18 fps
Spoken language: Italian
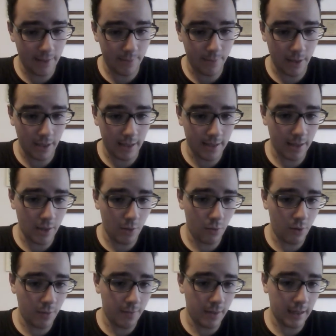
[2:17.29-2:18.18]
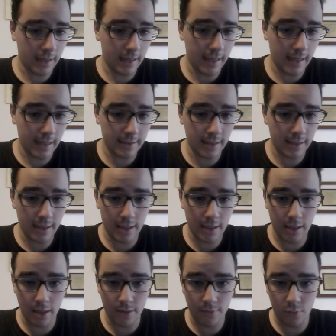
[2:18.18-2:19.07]
prendere un'imbarcata e di
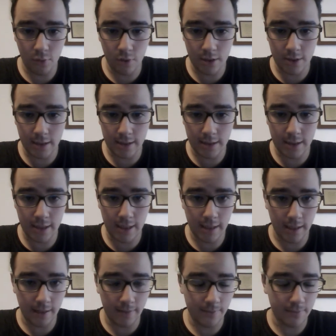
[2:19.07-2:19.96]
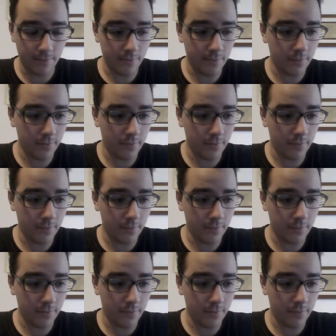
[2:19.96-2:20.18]
andare fuori stasera.